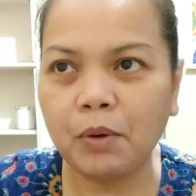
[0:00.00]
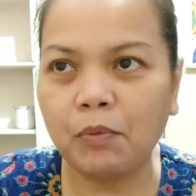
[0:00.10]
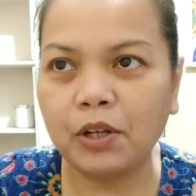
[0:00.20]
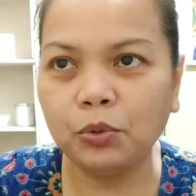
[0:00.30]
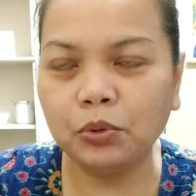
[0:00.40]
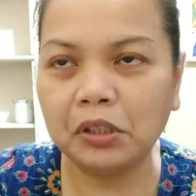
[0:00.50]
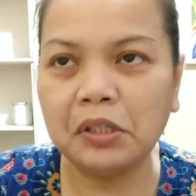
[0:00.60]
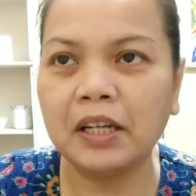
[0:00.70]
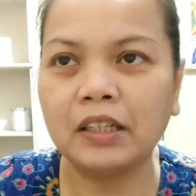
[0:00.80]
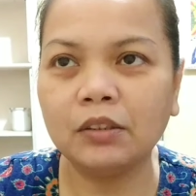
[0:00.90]
แบบว่าดู
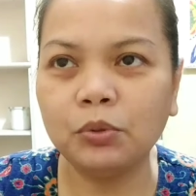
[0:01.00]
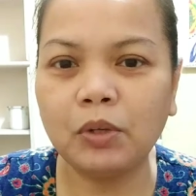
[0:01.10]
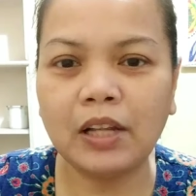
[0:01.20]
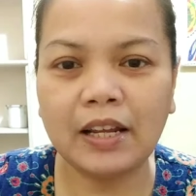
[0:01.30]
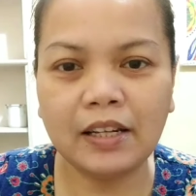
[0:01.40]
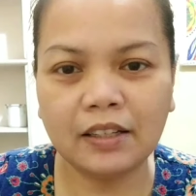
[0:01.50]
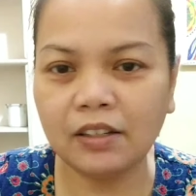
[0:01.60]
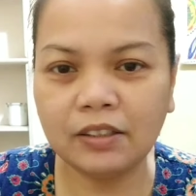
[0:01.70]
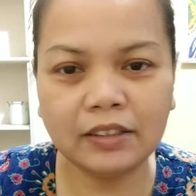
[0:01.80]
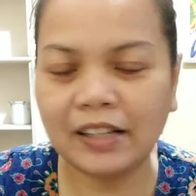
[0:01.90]
เถื่อนดูอะไรเลยก็
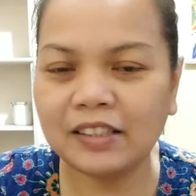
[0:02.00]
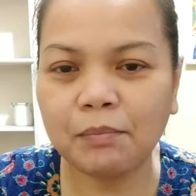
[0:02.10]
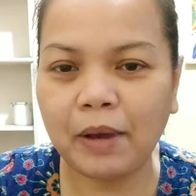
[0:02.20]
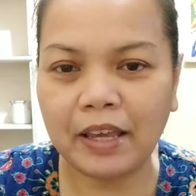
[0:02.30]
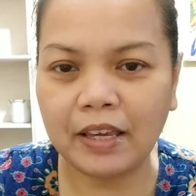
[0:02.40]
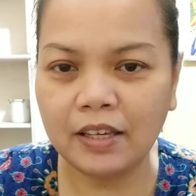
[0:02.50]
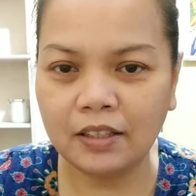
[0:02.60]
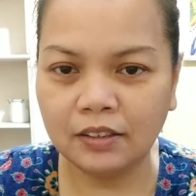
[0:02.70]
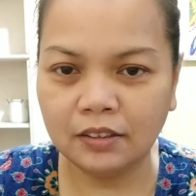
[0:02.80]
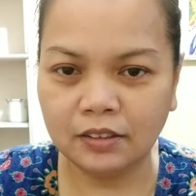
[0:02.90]
คือทันสมัย
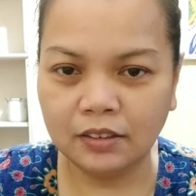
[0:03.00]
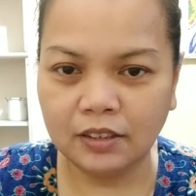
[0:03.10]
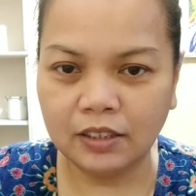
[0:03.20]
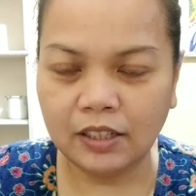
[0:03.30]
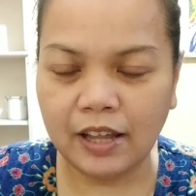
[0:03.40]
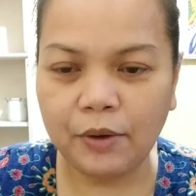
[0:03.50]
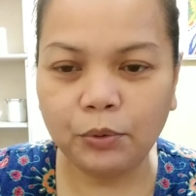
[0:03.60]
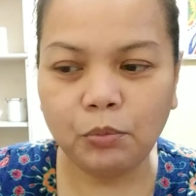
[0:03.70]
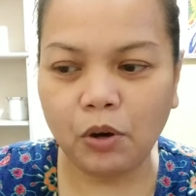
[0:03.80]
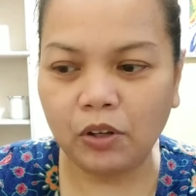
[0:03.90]
แล้ว
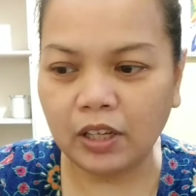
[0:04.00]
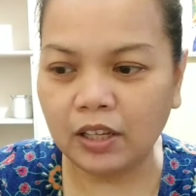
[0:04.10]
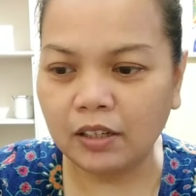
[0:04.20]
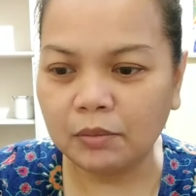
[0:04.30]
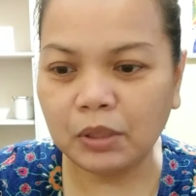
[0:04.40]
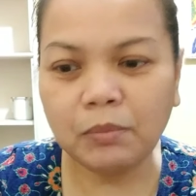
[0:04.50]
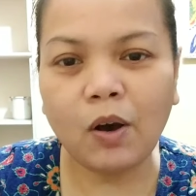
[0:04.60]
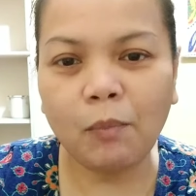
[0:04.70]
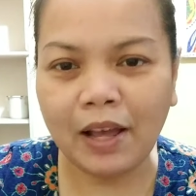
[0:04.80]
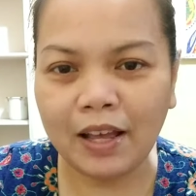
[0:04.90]
คุณหมอเนี่ยมือเบา
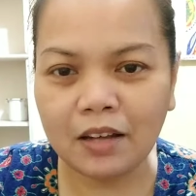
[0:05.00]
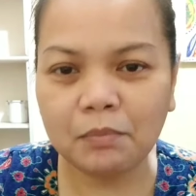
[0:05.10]
มาก